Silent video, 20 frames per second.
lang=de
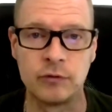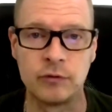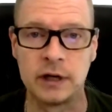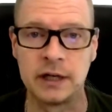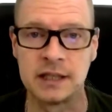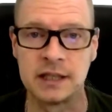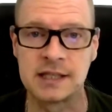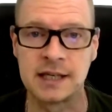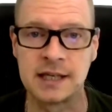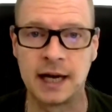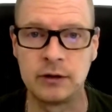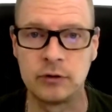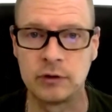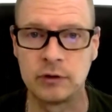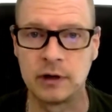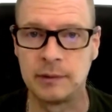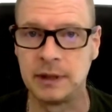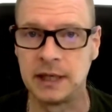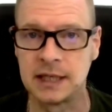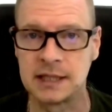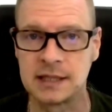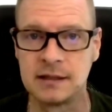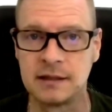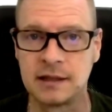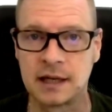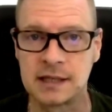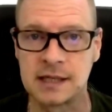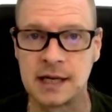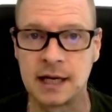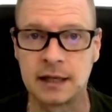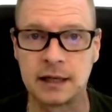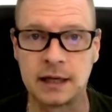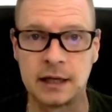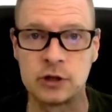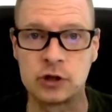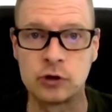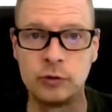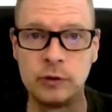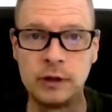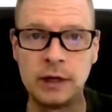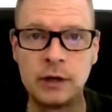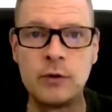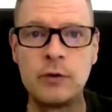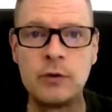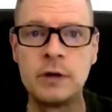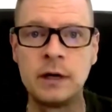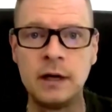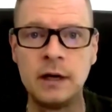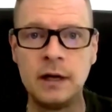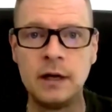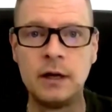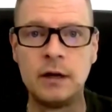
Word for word: wo eine Zeitung am nächsten Tag sagt, Entschuldigung,